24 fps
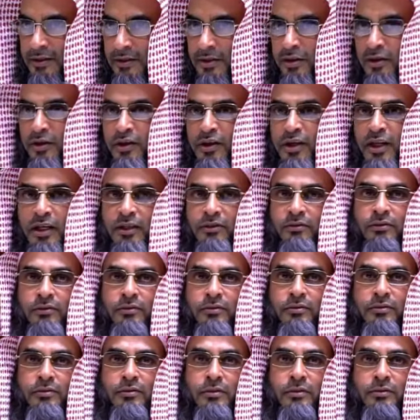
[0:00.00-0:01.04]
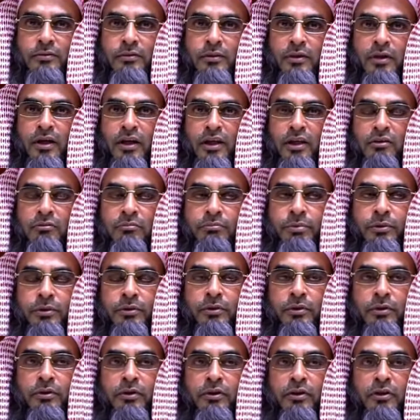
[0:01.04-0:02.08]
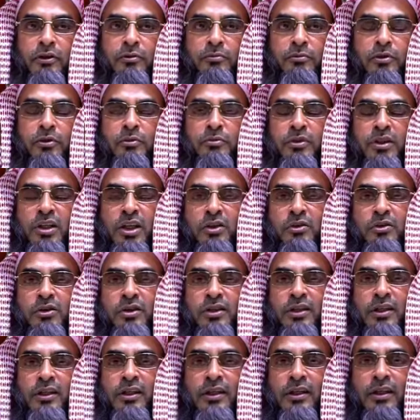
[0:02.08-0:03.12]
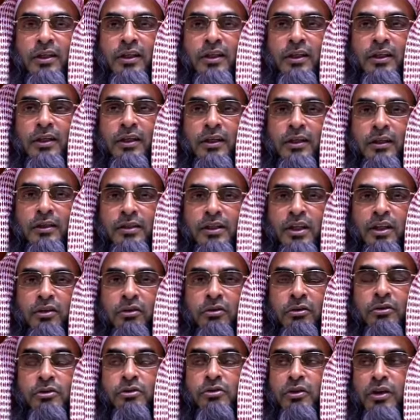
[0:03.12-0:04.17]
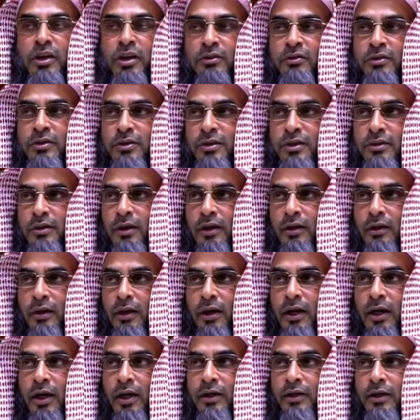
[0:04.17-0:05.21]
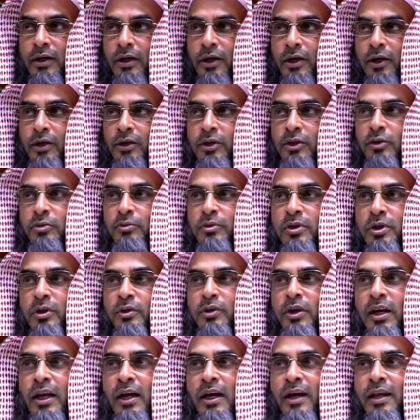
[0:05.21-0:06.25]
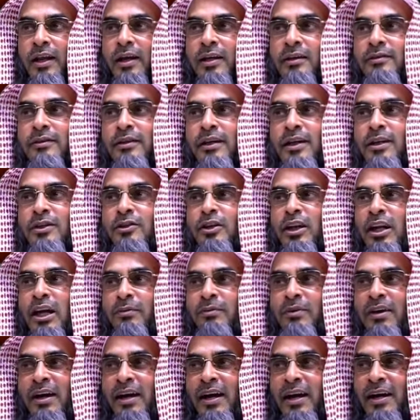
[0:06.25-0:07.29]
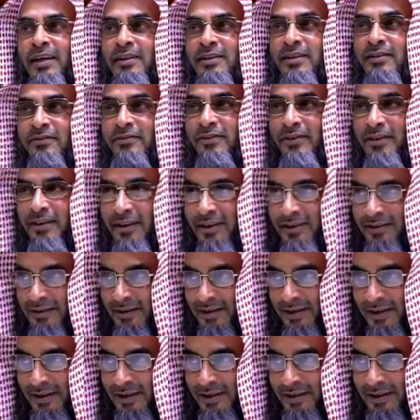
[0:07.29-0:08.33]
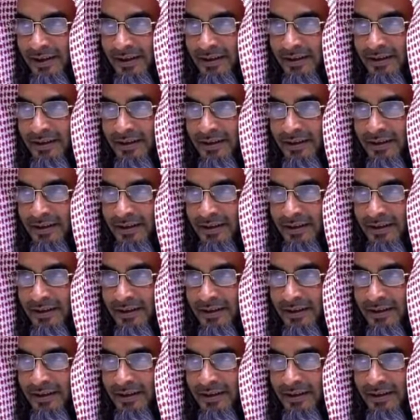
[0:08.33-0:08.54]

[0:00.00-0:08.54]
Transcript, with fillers: সন্ন্যাত সুতরাং প্রথম ঘুম থেকে উঠে যেন ঘোষণা করছেন যে আল্লাহ তুমি যখন আর একদিনের জন্য আমরা হায়াতটা ফিরিয়ে দিলি